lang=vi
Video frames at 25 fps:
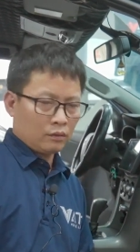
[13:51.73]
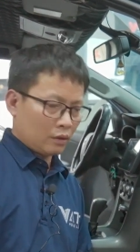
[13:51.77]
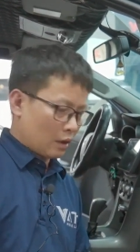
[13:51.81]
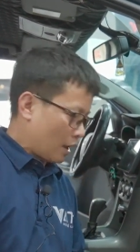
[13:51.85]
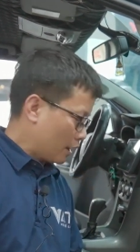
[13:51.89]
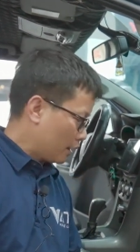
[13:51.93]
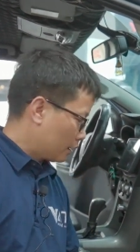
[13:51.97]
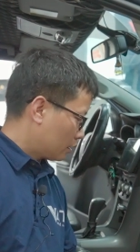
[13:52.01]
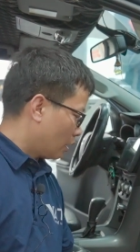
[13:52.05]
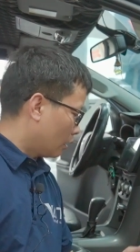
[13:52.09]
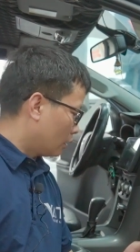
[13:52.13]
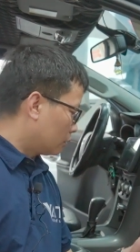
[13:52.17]

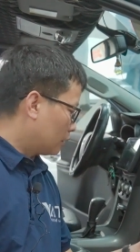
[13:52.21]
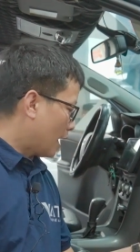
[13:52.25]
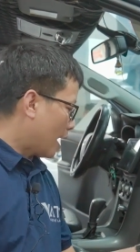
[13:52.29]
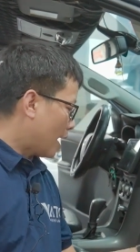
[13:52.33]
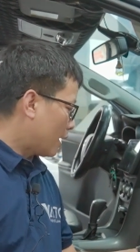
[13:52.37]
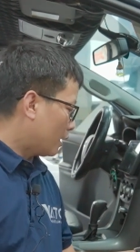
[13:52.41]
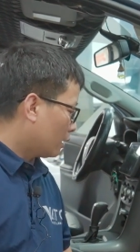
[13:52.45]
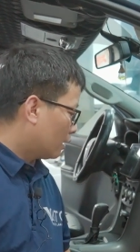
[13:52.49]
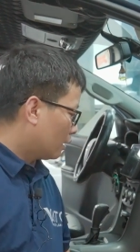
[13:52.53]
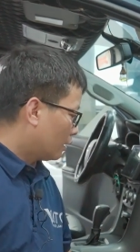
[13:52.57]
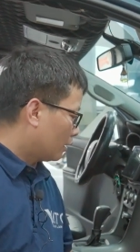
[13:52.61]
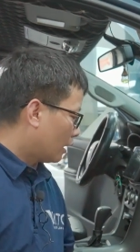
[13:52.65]
Đây thực
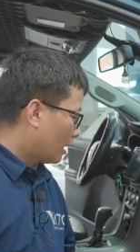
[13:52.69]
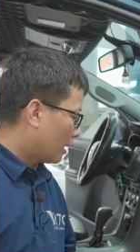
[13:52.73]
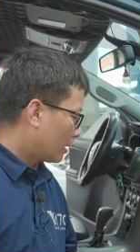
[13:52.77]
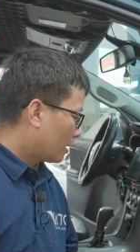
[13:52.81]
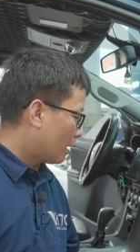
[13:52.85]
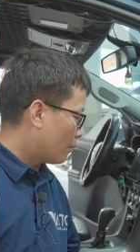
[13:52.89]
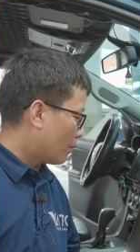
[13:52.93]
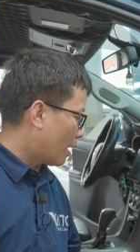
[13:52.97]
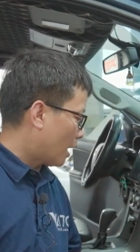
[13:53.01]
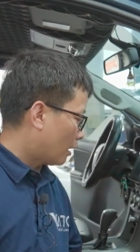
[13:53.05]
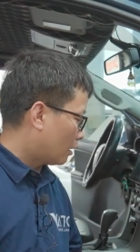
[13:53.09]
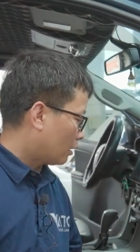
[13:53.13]
ra là
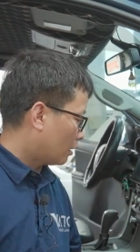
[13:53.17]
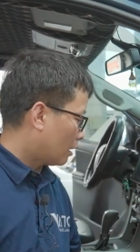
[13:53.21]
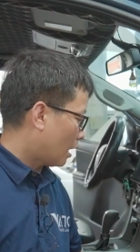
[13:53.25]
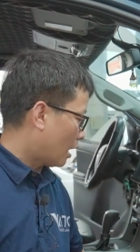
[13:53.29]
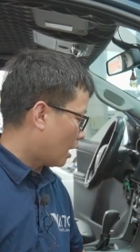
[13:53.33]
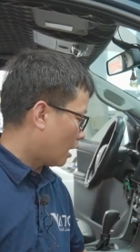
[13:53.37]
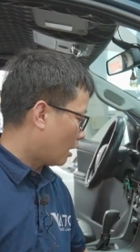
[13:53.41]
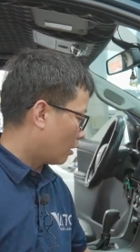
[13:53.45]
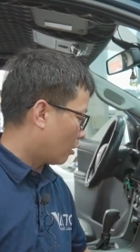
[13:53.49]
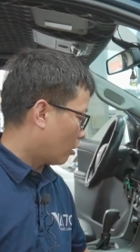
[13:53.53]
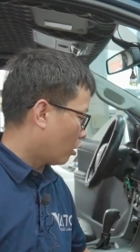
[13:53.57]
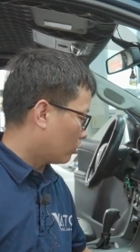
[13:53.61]
các bạn
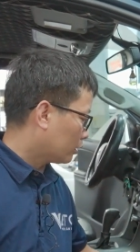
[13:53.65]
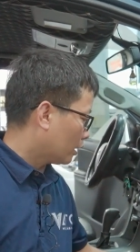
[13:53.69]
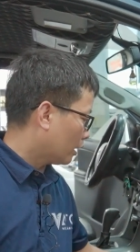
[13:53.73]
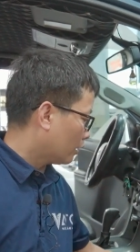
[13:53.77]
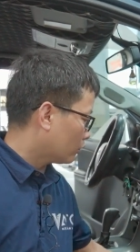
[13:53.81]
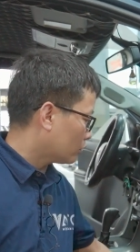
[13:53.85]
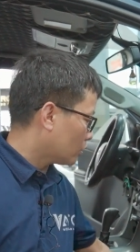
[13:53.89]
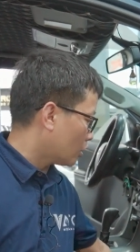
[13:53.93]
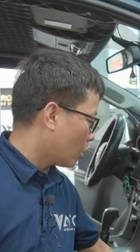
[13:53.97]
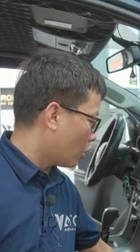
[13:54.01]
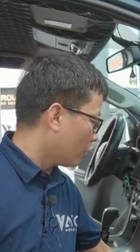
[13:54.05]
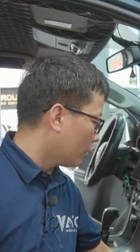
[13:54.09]
có
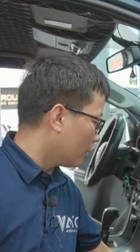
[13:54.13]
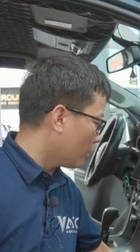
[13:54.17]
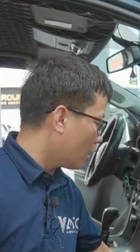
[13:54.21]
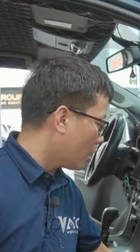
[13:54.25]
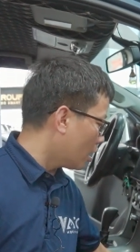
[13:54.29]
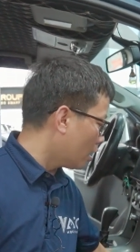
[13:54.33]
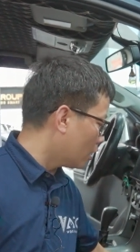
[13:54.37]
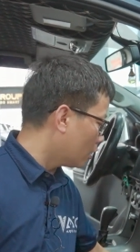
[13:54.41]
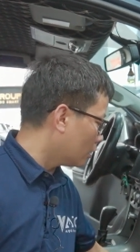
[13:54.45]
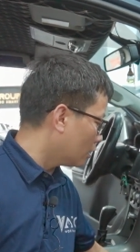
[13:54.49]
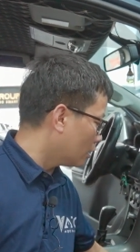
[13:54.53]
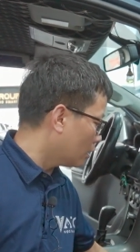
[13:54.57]
theo dõi
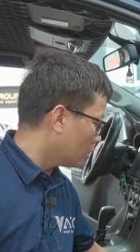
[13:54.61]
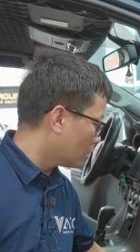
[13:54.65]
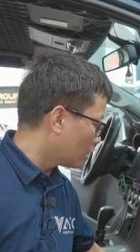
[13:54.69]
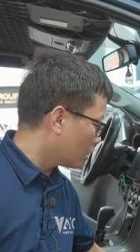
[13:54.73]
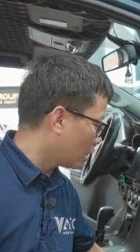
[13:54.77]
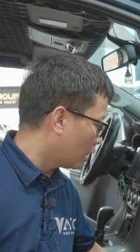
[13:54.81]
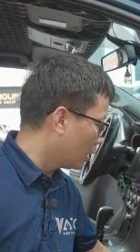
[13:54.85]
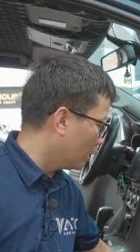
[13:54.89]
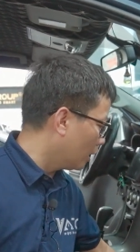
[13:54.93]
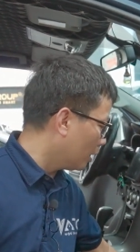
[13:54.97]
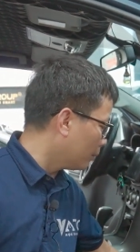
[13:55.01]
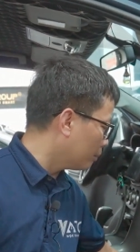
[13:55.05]

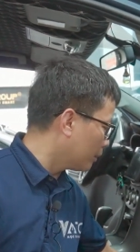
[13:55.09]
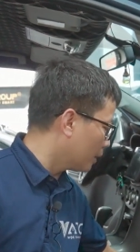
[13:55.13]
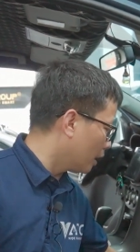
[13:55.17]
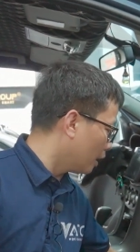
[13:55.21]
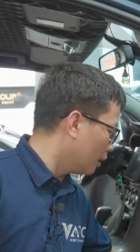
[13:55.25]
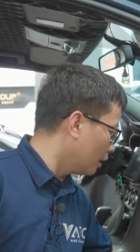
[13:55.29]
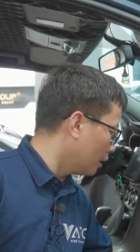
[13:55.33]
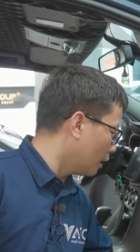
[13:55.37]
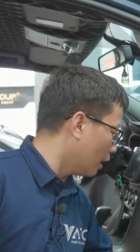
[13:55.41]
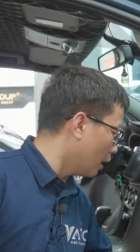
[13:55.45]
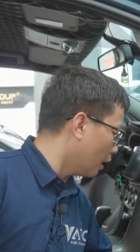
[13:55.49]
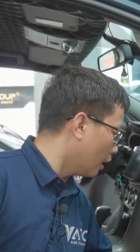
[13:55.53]
clip
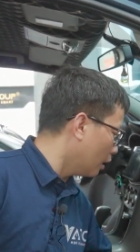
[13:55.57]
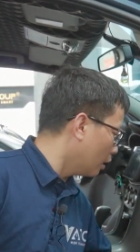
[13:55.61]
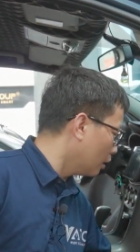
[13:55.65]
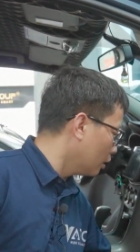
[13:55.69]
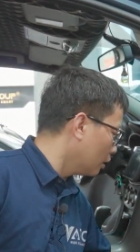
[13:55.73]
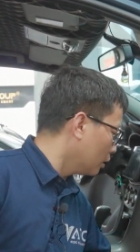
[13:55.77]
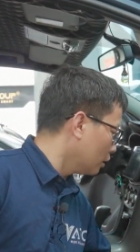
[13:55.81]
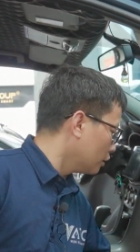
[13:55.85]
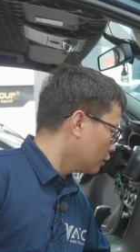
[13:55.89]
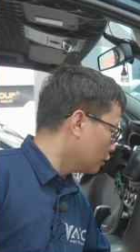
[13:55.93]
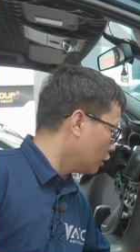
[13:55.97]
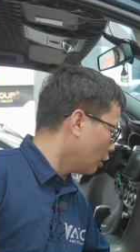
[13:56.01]
thì
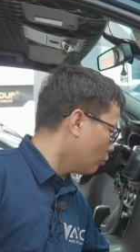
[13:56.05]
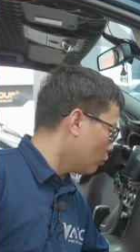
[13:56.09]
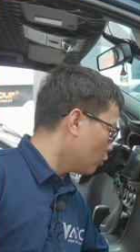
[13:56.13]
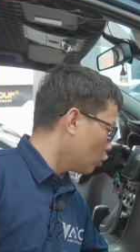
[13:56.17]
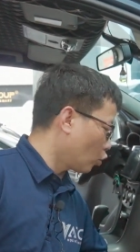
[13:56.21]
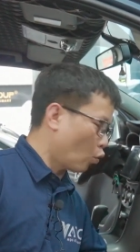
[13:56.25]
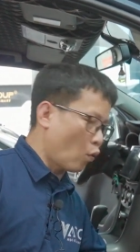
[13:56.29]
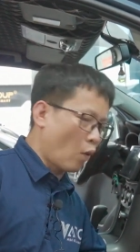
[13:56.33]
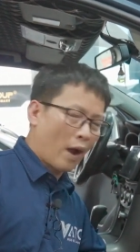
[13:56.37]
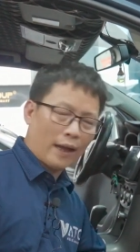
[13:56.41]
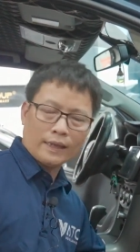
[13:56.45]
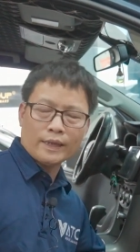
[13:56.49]
trong
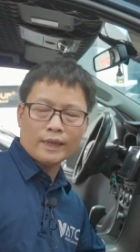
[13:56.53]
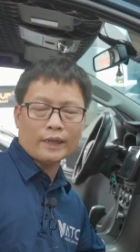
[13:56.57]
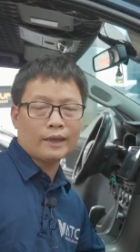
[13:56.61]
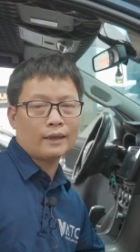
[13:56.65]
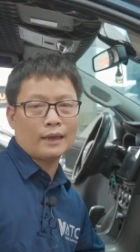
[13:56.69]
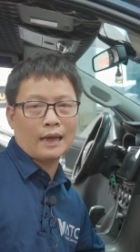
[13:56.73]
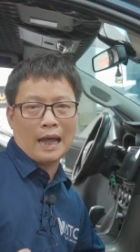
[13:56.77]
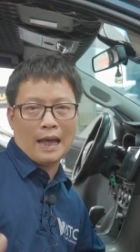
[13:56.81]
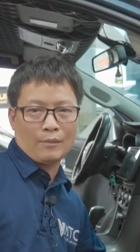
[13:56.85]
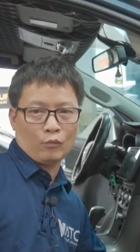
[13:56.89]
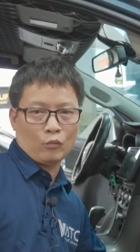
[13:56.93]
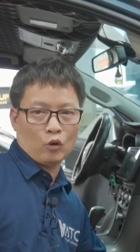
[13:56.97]
một quá
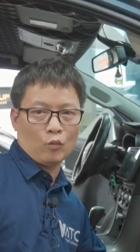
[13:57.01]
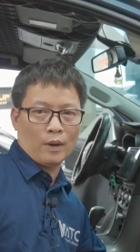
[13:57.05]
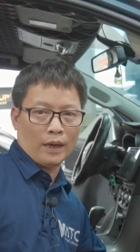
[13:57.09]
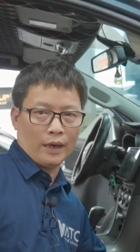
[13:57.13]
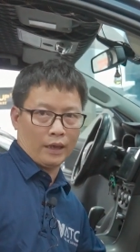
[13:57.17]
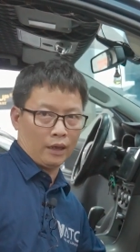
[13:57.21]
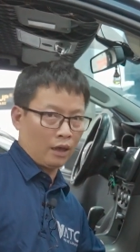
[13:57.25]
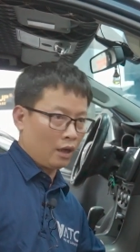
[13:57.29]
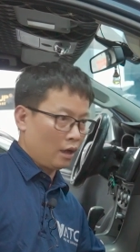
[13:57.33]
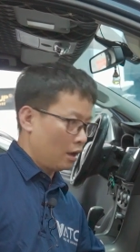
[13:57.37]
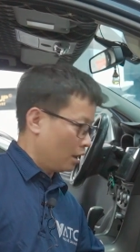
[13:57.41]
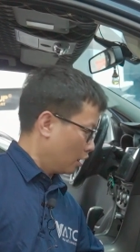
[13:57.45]
trình làm của
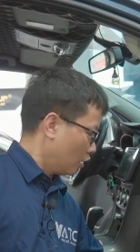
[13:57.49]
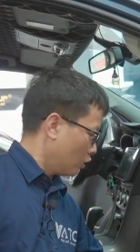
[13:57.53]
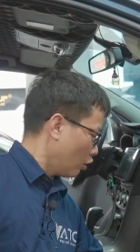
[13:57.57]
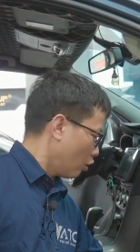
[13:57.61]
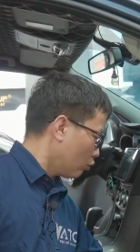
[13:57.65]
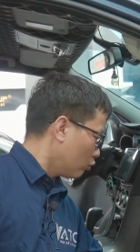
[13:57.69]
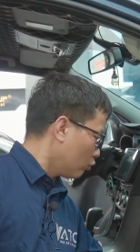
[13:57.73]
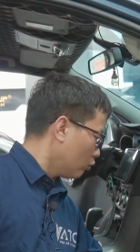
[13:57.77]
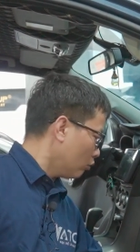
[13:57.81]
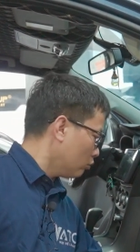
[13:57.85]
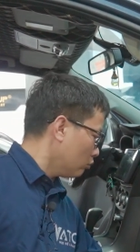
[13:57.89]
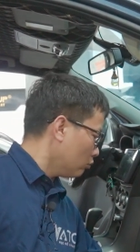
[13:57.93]
mình
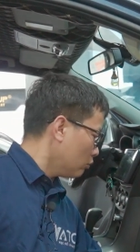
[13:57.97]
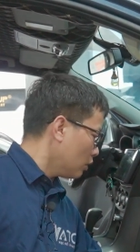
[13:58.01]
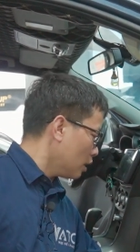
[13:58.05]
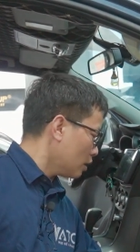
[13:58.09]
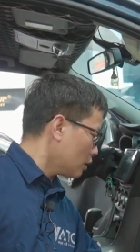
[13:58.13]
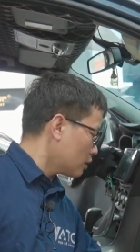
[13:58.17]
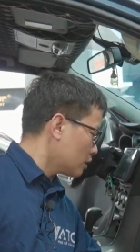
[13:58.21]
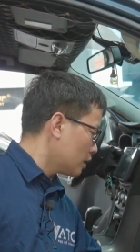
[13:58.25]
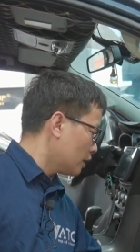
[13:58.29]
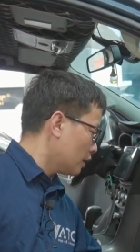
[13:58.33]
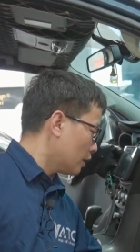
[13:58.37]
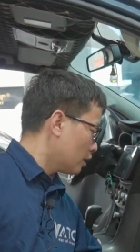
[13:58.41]
nó cũng
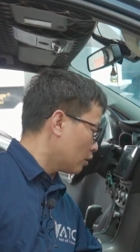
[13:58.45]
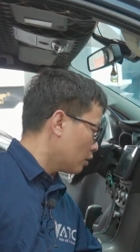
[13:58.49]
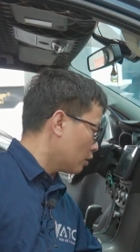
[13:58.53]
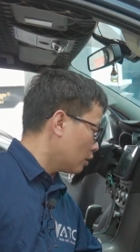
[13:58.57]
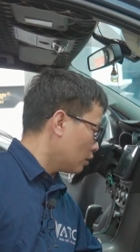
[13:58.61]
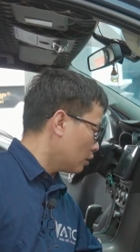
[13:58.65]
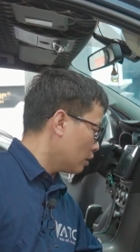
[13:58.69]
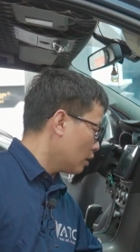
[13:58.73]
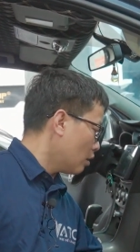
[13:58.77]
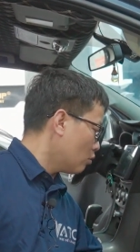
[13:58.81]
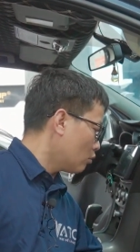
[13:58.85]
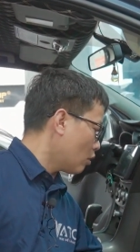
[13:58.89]
chỉ
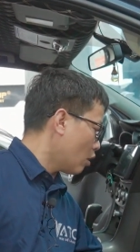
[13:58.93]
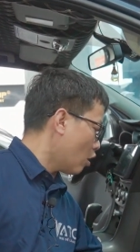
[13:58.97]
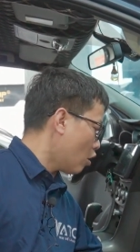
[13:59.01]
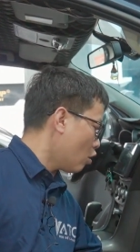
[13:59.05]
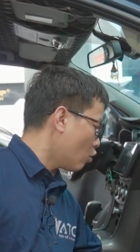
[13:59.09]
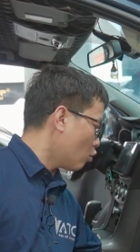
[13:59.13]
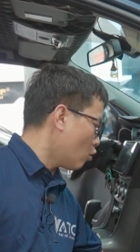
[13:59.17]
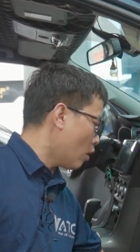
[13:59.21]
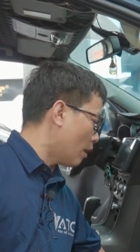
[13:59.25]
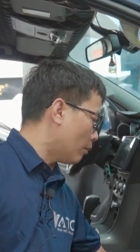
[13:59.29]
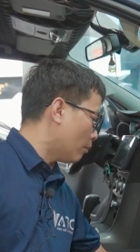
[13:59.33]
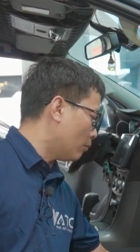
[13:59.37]
đâu
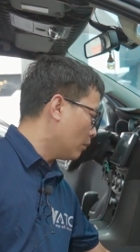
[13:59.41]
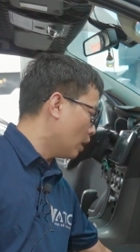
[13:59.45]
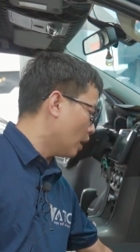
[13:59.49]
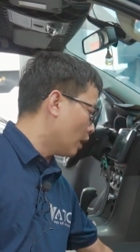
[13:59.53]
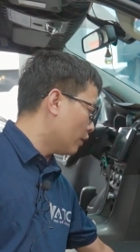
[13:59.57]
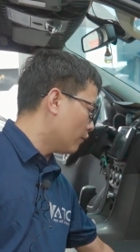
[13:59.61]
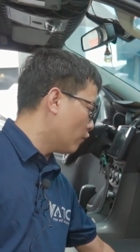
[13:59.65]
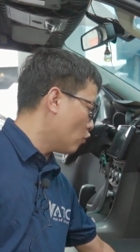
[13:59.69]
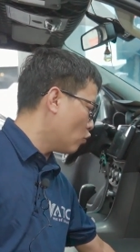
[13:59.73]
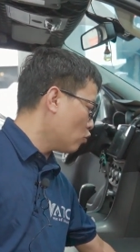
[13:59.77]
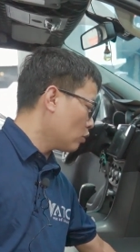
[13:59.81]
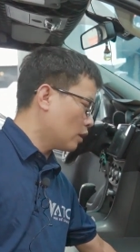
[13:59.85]
đó khoảng
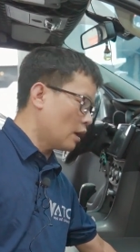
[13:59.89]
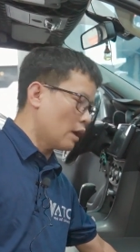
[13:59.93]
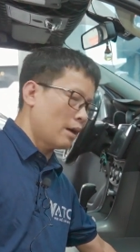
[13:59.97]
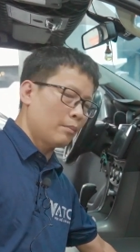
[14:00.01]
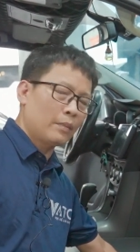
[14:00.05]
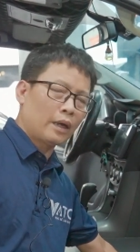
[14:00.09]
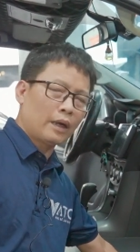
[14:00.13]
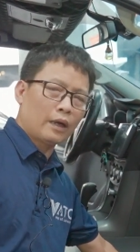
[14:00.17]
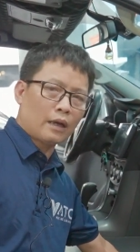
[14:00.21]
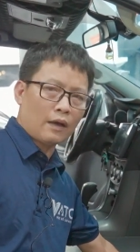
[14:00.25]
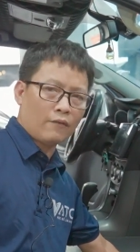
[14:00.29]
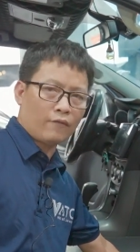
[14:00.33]
10 phút là
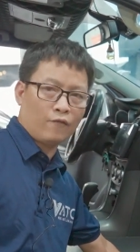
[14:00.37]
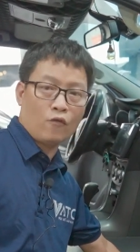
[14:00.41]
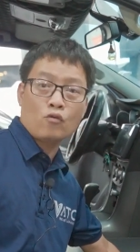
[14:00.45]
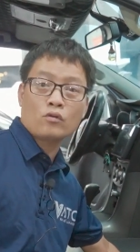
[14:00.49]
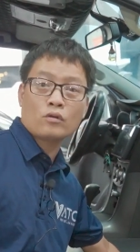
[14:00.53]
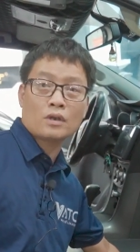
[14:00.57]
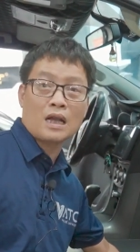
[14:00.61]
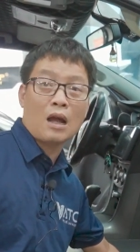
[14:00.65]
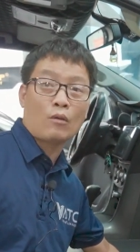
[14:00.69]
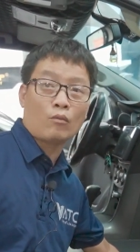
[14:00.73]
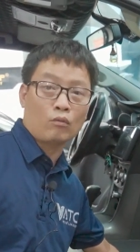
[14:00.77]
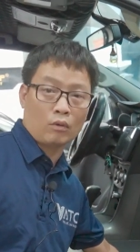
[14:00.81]
mình đã
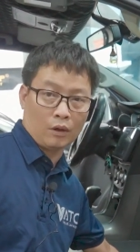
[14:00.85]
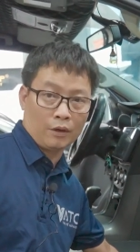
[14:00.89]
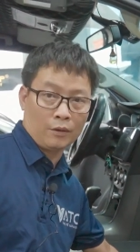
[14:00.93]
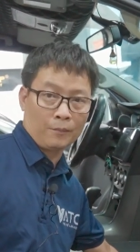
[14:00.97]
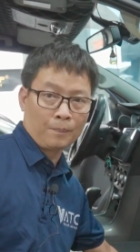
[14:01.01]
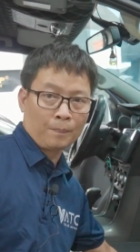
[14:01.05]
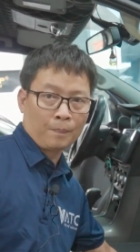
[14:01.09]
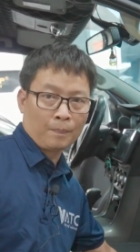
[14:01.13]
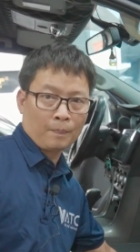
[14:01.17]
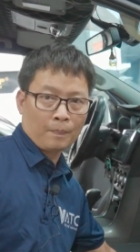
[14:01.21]
phun xong rồi.